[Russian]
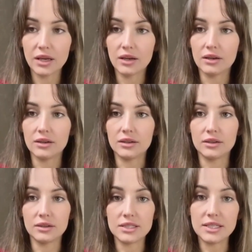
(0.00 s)

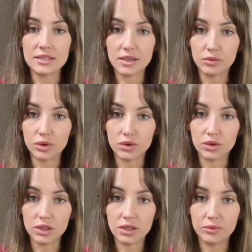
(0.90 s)
А, здесь работают
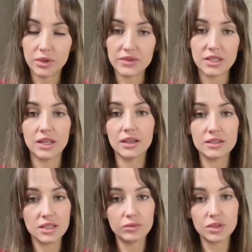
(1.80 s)
и профессиональные
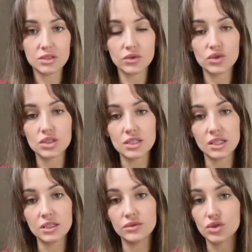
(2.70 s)
стрип-танцовщицы,
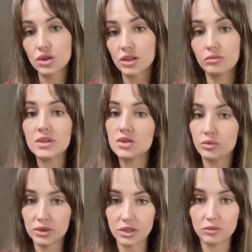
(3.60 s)
и девчонки без
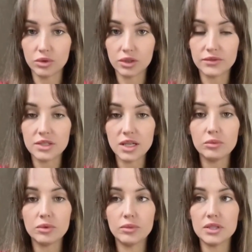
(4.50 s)
опыта работы в
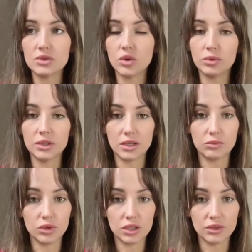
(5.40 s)
стрипе, без опыта
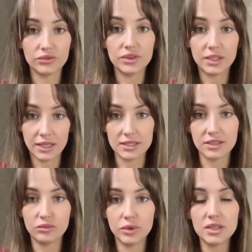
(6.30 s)
работы в танцах,
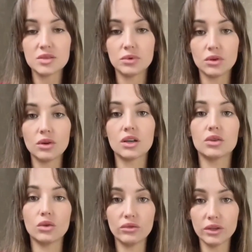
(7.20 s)
в принципе, но
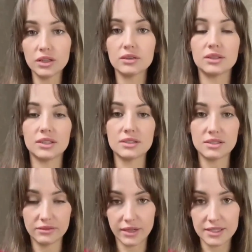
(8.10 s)
готовы
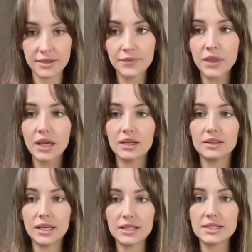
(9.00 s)
танцевать.
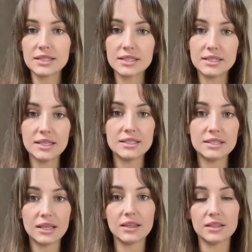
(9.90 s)
Танцы здесь
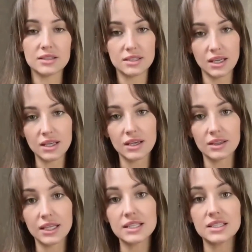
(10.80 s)
не на сцене, а
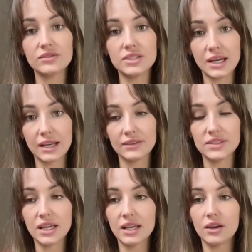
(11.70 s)
танцы в зале. В
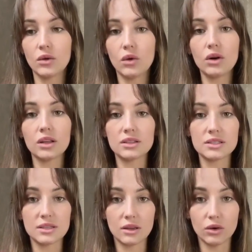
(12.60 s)
зале около
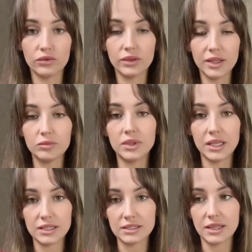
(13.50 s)
столов.
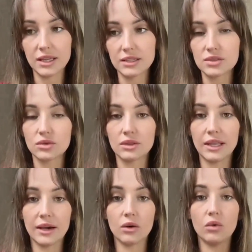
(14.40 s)
Лэп-дэнс, танец
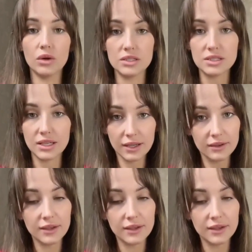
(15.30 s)
для гостя,